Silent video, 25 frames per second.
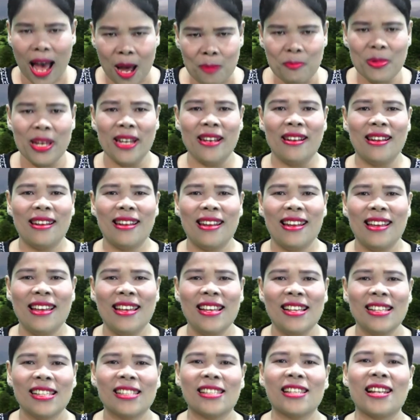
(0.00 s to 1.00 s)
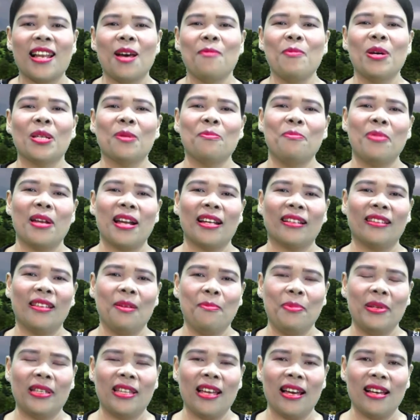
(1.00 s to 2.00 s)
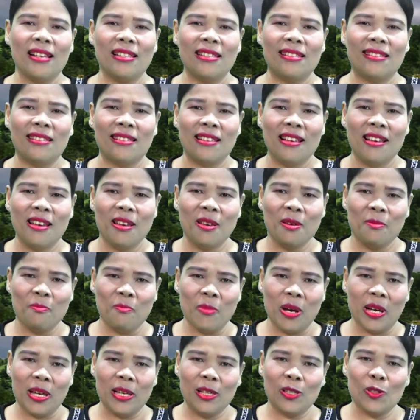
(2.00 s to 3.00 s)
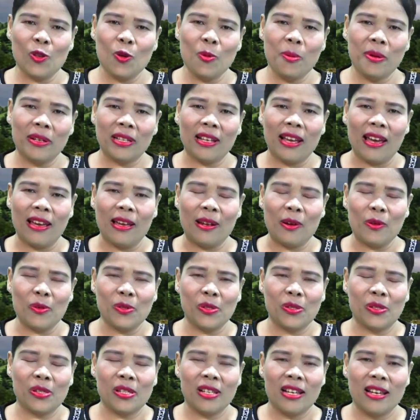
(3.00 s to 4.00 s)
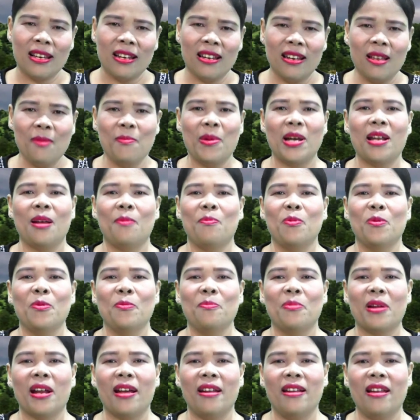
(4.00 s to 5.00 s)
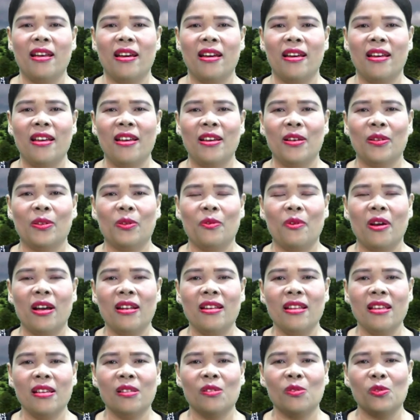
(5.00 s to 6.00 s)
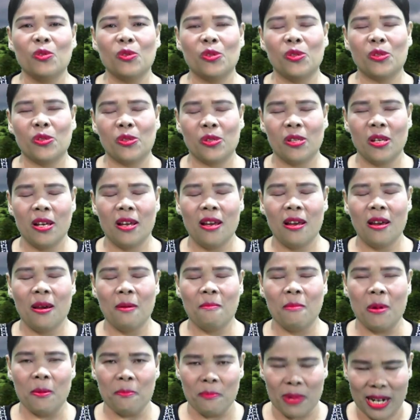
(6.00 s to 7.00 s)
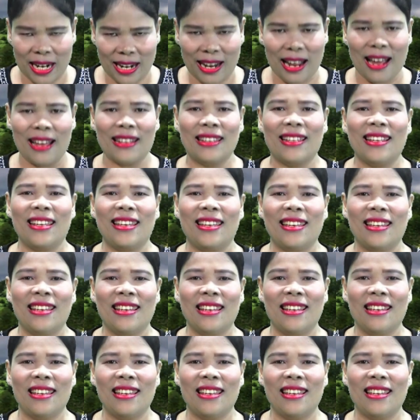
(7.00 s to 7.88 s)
Amin. Selamat beraktivitas bagi Sobat Kairos dimanapun berada, Tuhan Yesus memberkati.